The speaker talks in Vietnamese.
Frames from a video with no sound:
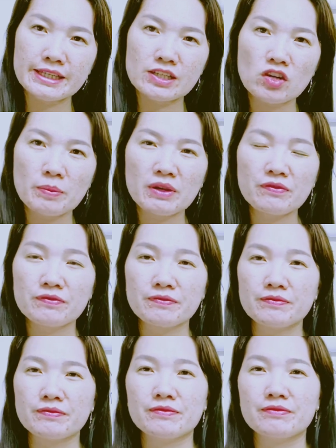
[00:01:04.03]
có biết
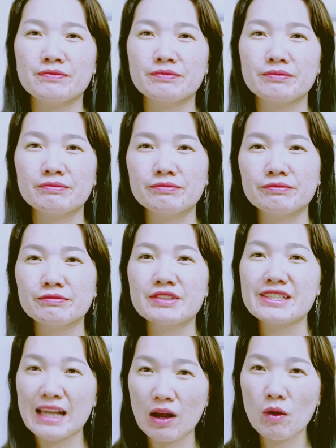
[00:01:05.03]
vì
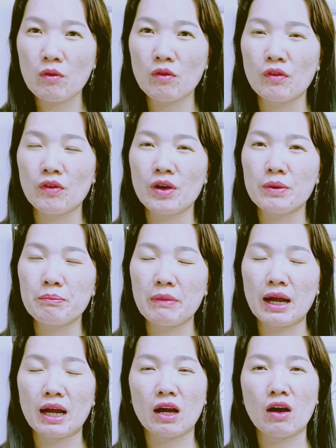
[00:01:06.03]
sao
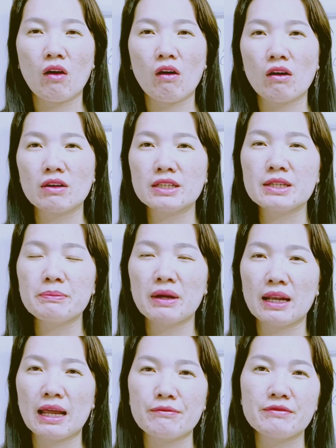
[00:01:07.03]
mà họ khi mà
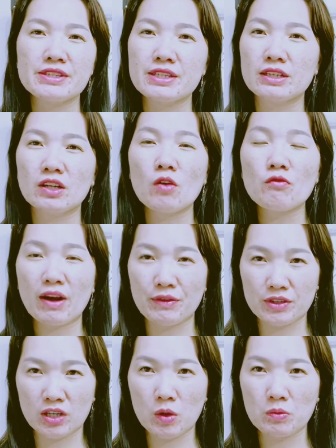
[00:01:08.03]
làm quy trình không vào
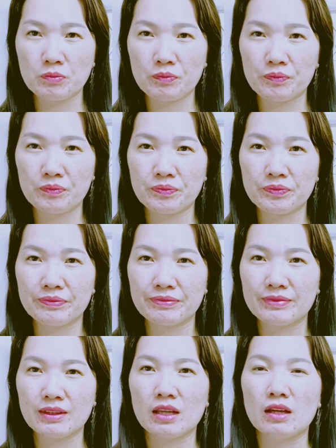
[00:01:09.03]
được không
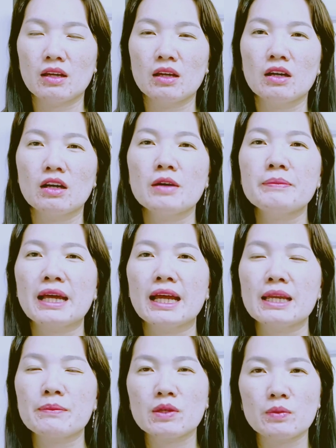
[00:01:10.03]
hôm nay
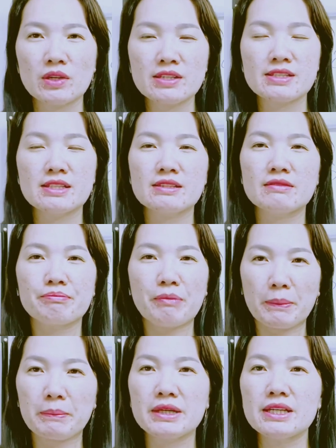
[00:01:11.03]
em kim thuyết xin
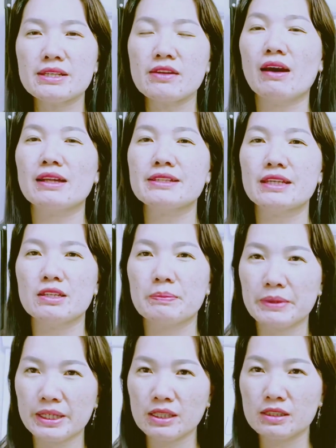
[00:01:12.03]
bật mí cho anh chị được biết